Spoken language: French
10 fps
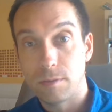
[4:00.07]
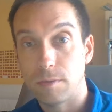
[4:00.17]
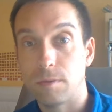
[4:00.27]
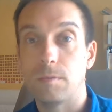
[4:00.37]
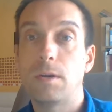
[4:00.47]

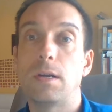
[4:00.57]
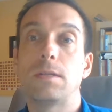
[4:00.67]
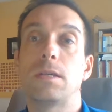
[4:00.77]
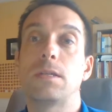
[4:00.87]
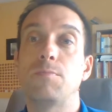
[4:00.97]
euh, voilà,
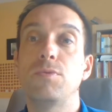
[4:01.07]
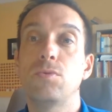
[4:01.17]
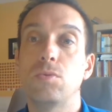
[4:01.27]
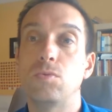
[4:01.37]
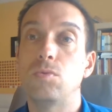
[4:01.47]
ça s'appuie
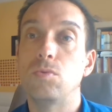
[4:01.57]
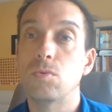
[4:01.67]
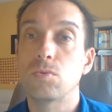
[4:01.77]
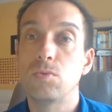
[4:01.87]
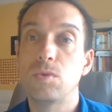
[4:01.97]
sur du,
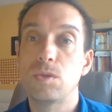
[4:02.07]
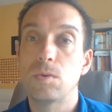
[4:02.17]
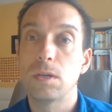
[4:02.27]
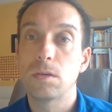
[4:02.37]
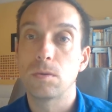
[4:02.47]
contenu
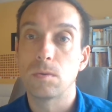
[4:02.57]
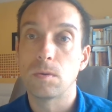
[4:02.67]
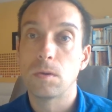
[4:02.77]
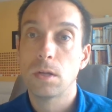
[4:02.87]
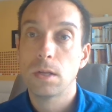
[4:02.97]
historique
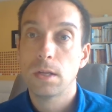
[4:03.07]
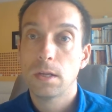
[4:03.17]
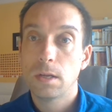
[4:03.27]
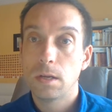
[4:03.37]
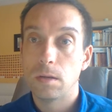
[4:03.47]

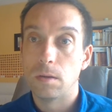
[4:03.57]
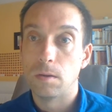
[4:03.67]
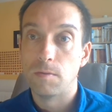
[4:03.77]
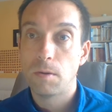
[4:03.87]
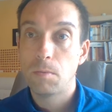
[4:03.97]

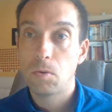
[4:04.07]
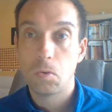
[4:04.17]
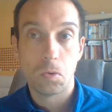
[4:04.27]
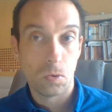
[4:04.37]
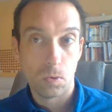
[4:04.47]

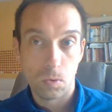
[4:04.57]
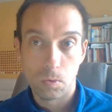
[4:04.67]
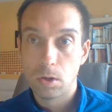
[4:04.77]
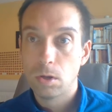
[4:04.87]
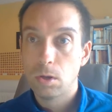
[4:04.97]
vraiment
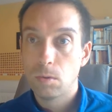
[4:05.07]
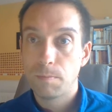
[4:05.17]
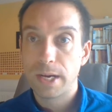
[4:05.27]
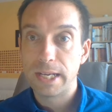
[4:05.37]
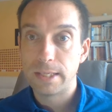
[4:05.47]

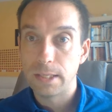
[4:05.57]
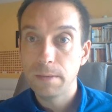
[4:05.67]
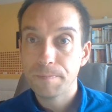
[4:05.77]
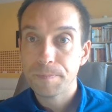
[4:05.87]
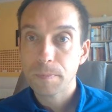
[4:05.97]
précis.